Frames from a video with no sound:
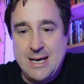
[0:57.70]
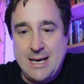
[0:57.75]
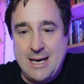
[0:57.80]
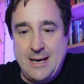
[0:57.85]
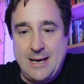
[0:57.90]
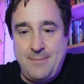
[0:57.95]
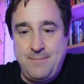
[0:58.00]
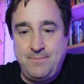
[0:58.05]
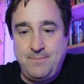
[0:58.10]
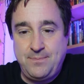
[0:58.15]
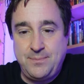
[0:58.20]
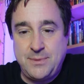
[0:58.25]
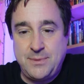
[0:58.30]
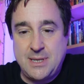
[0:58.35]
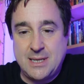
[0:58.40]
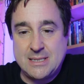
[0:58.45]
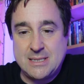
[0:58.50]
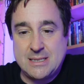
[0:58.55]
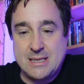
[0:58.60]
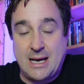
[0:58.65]
ähm,
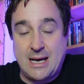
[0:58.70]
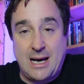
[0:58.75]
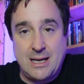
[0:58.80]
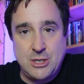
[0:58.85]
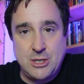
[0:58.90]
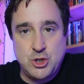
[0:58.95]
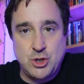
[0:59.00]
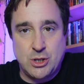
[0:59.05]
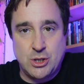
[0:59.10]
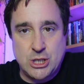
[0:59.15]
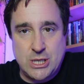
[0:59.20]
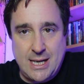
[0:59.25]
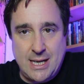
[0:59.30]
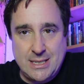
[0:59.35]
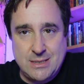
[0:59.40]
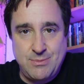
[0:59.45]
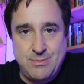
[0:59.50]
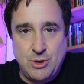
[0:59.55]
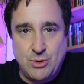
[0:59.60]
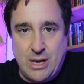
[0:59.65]
dass gerade George
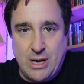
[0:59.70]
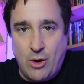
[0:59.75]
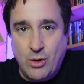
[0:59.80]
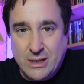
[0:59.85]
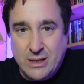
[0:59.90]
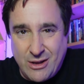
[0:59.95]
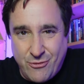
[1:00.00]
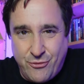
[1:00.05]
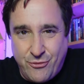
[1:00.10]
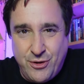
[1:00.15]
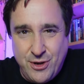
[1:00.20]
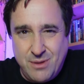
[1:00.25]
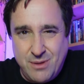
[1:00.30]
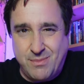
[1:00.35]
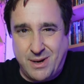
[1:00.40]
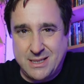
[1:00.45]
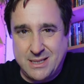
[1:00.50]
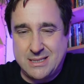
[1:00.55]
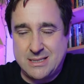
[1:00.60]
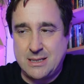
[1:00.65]
Lazenby und auch der Film
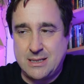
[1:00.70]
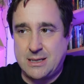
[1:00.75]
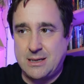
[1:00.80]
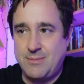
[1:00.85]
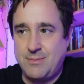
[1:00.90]
an sich